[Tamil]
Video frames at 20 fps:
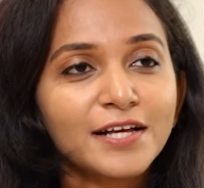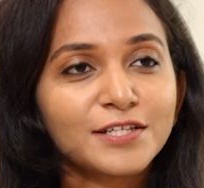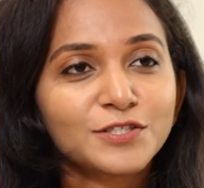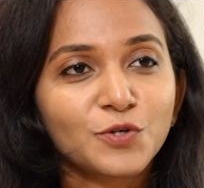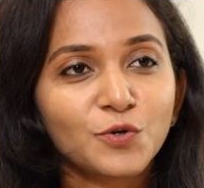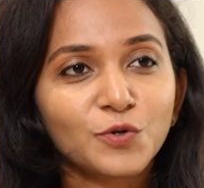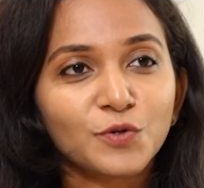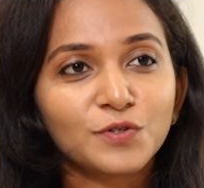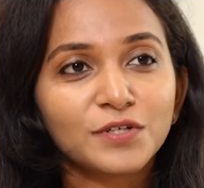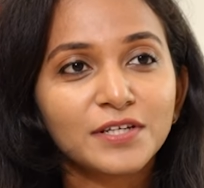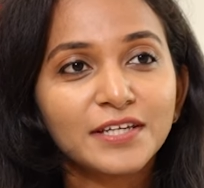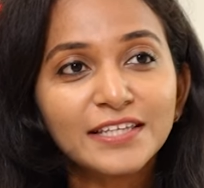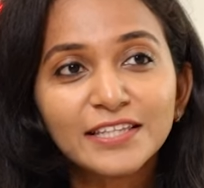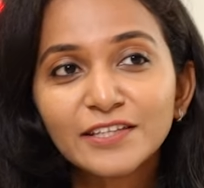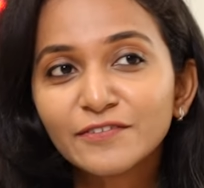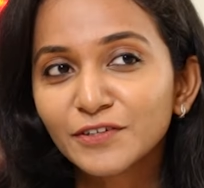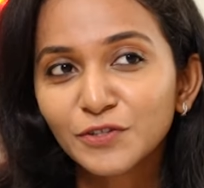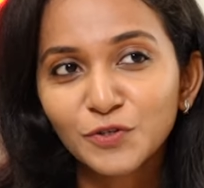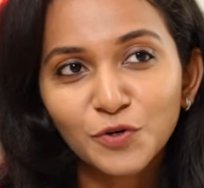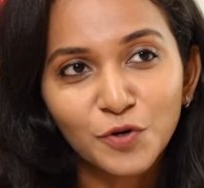ஸோ இது
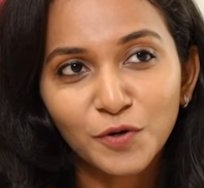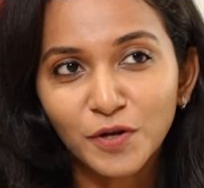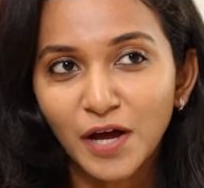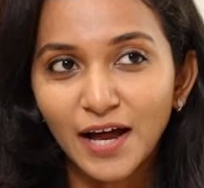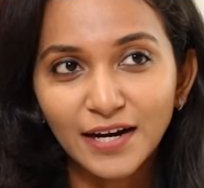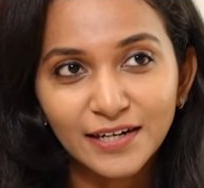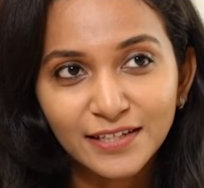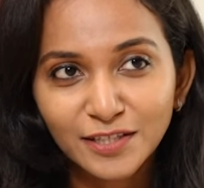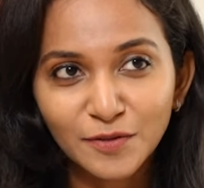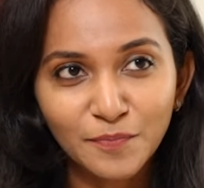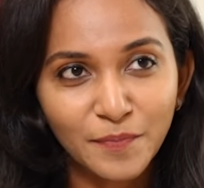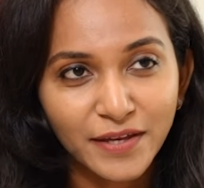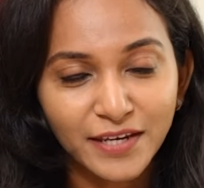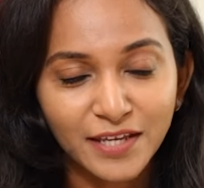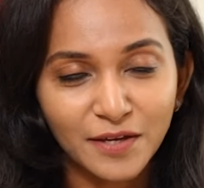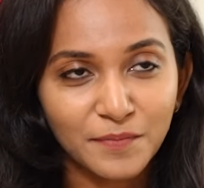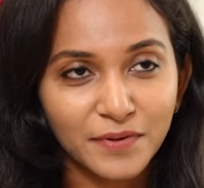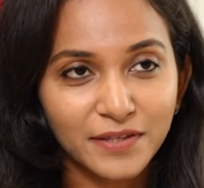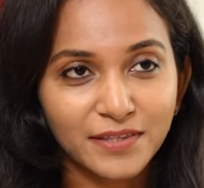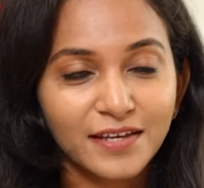வந்து ஒரு அடுத்த
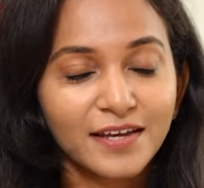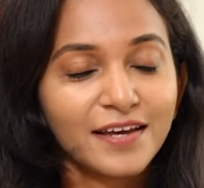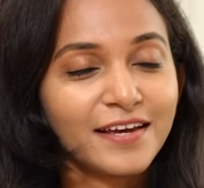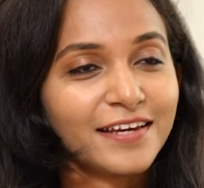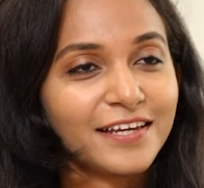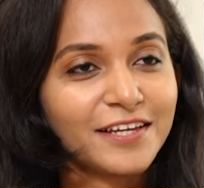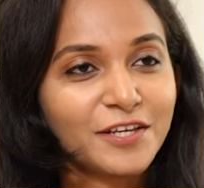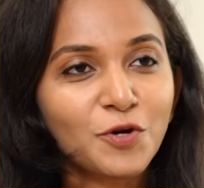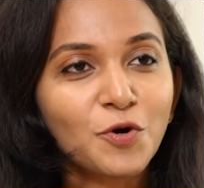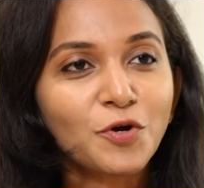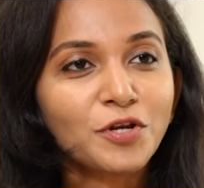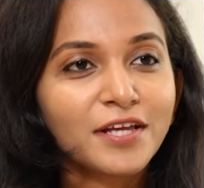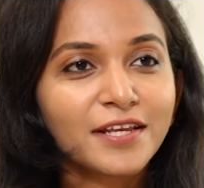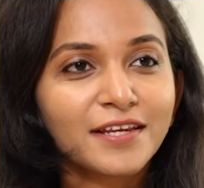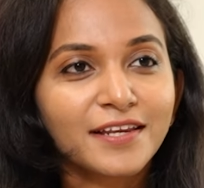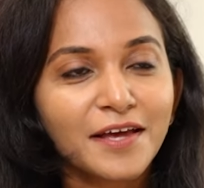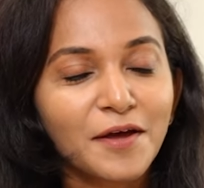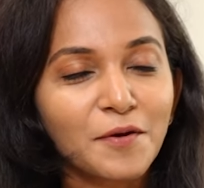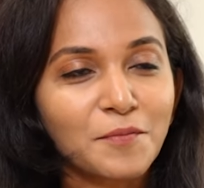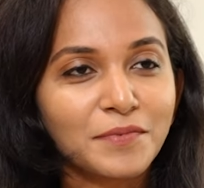பெரிய மெத் இன்னொன்று
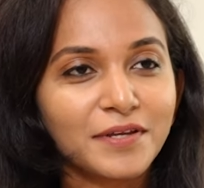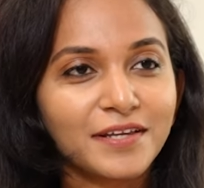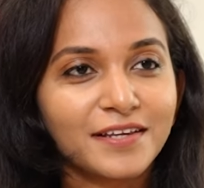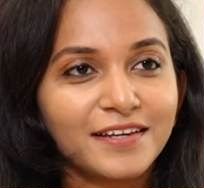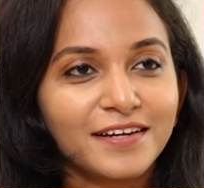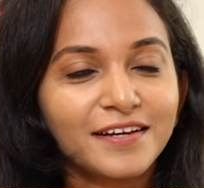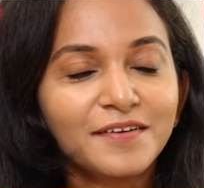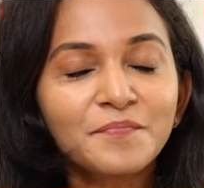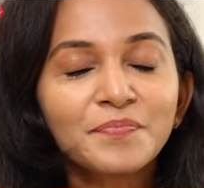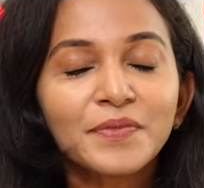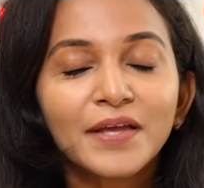என்ன அப்படின்னா